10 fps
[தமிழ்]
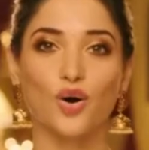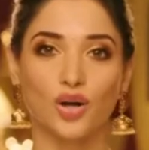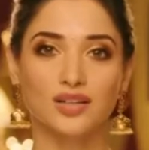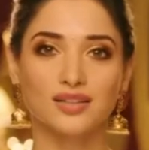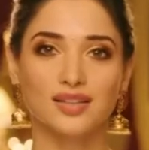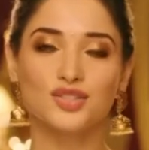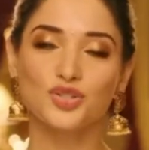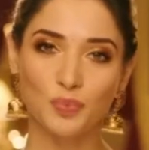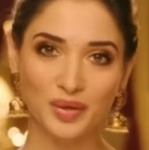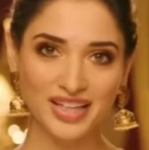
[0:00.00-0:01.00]
கால்
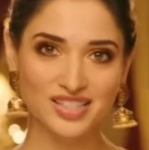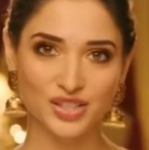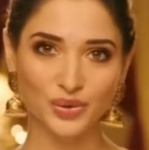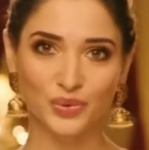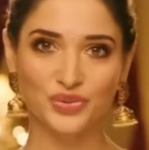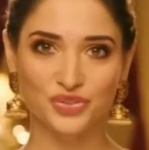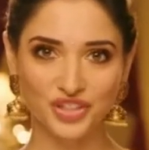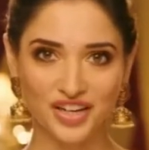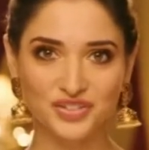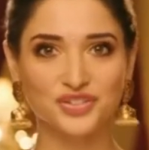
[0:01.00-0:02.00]
ட்ரிபிள் எயிட் ஜீரோ த்ரீ
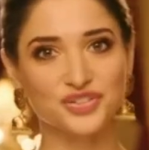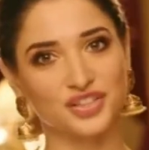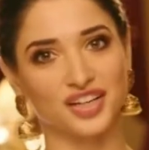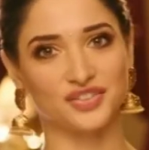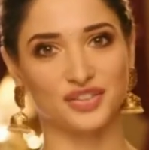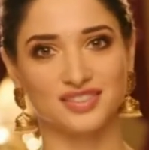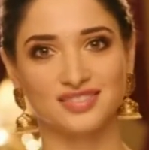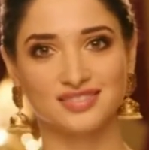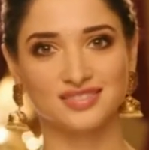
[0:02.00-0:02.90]
ஹண்ட்ரட் த்ரீ ஹண்ட்ரட்